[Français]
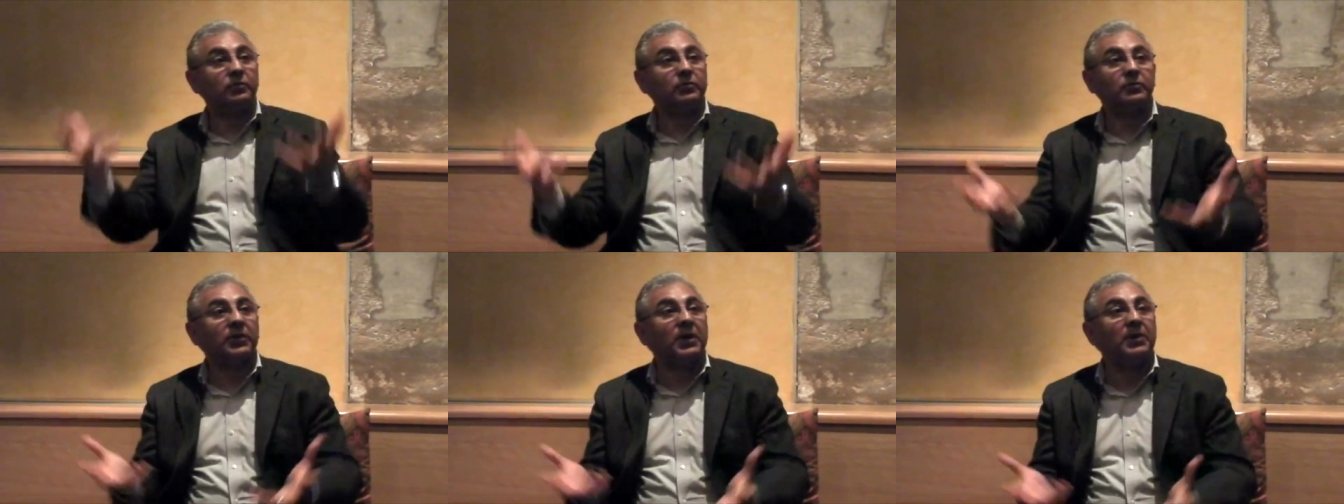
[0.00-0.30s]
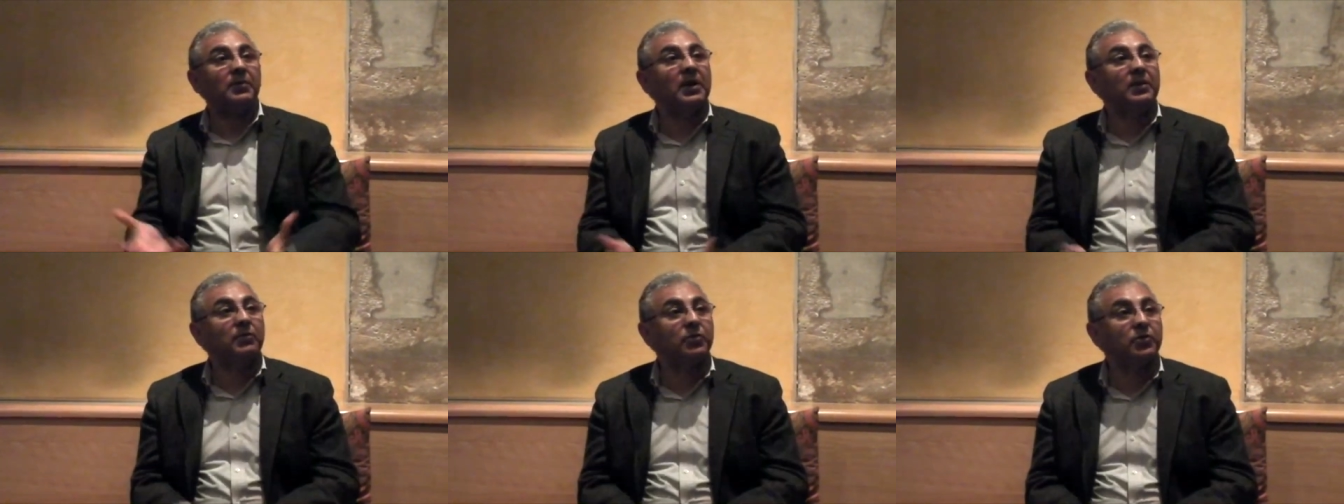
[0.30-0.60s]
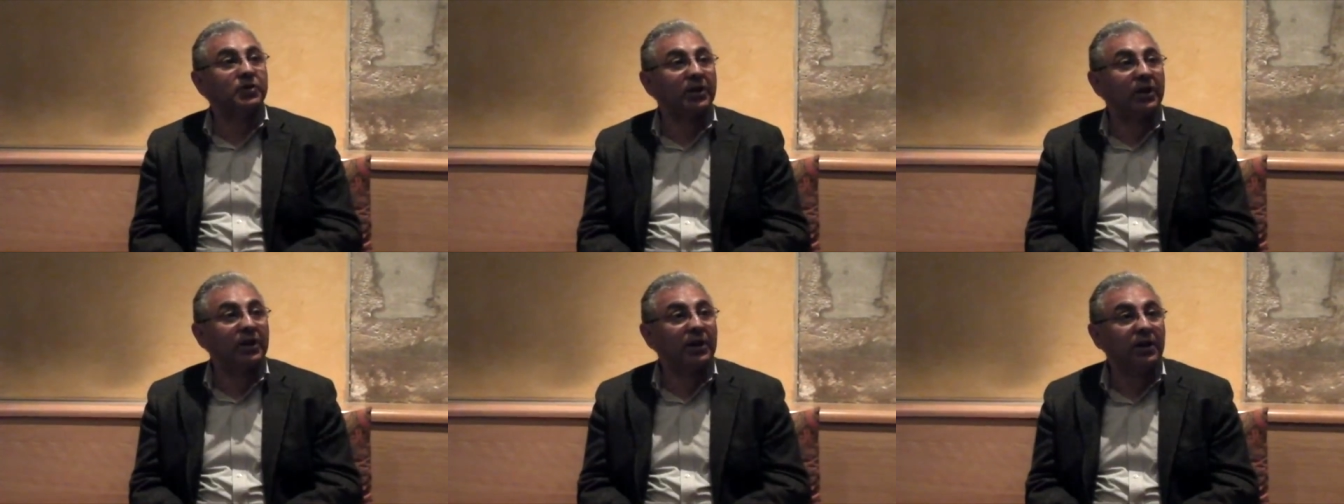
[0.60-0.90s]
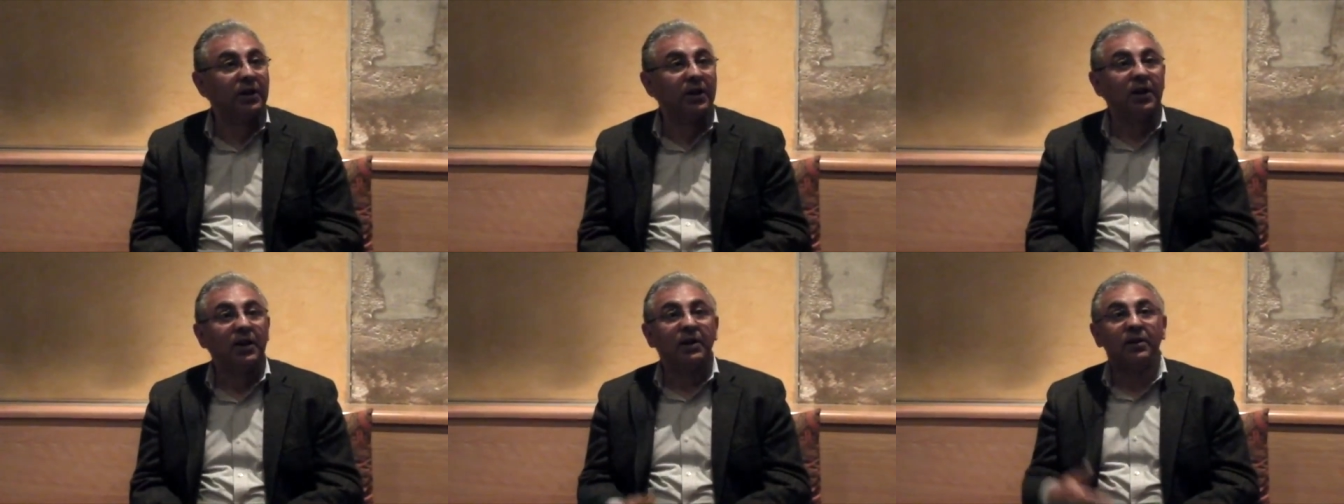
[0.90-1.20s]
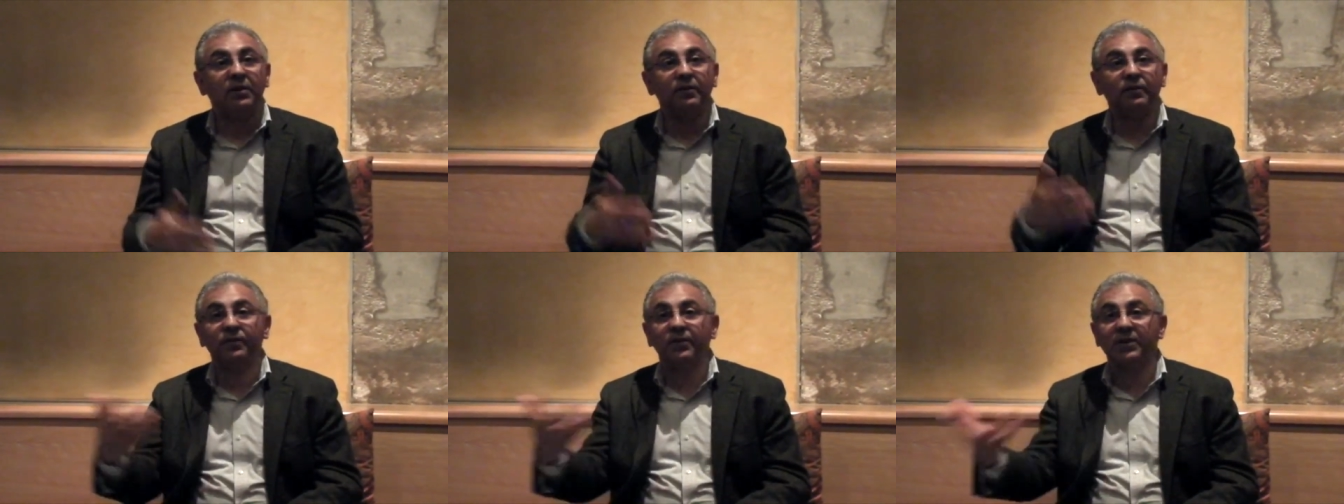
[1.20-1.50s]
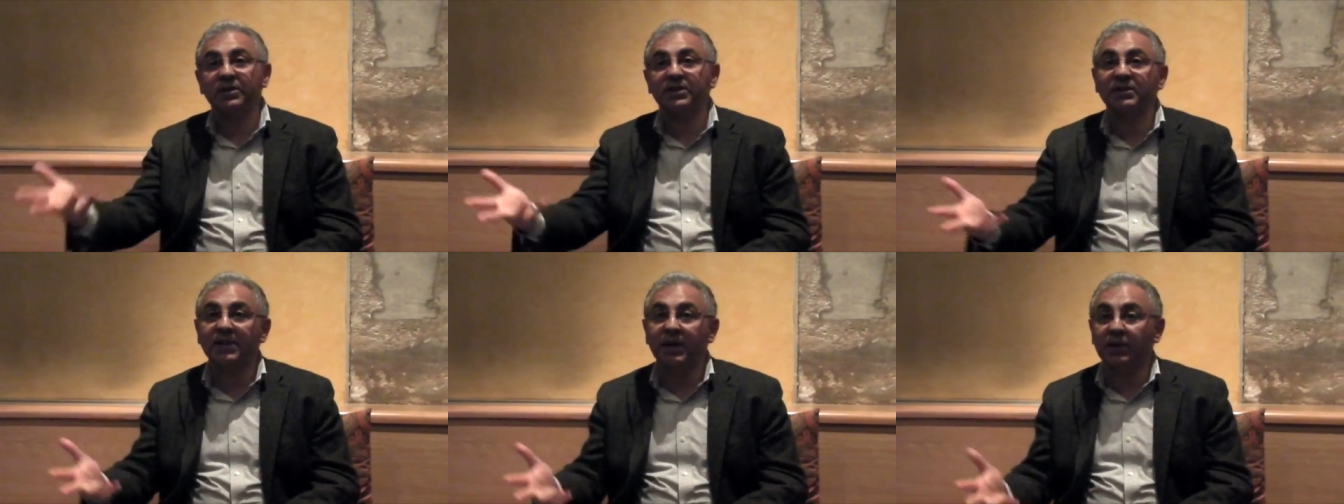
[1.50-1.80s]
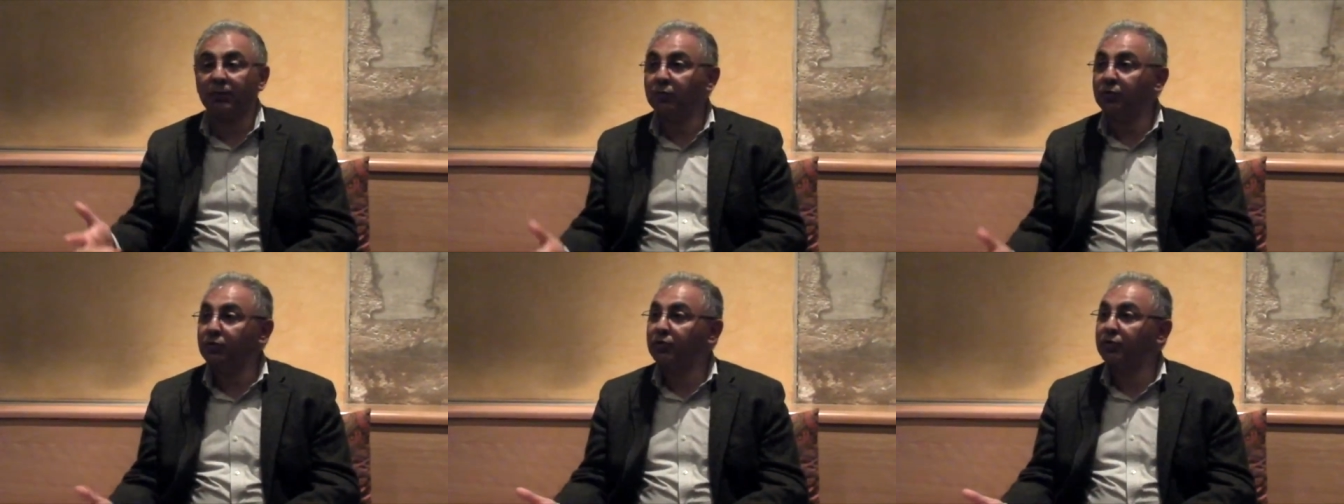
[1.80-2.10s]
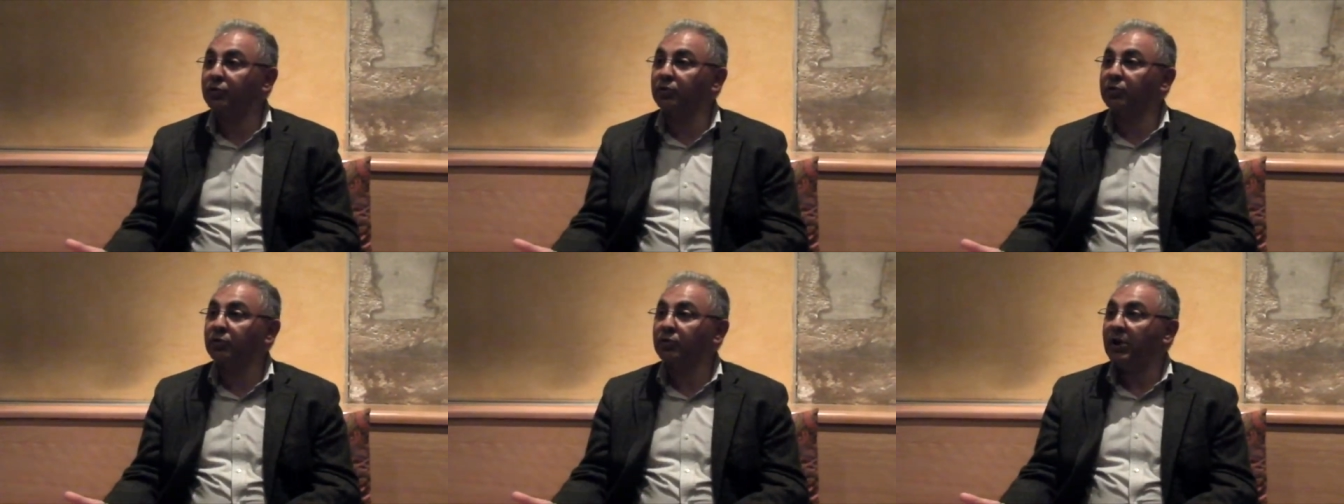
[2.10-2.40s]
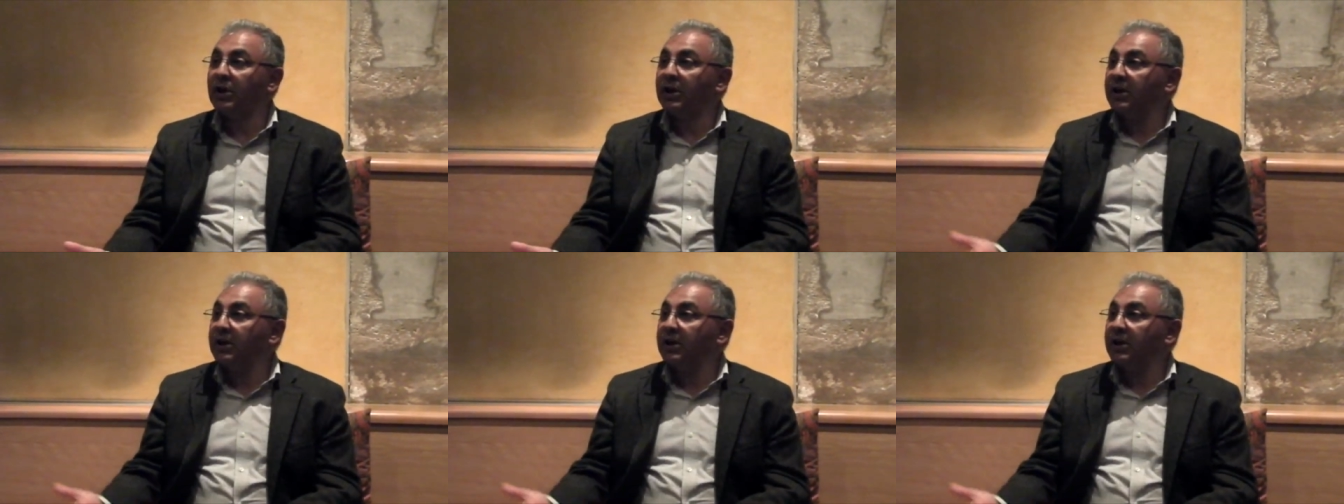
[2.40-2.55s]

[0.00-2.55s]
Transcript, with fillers: très belle mosquée, il fait ses ablutions.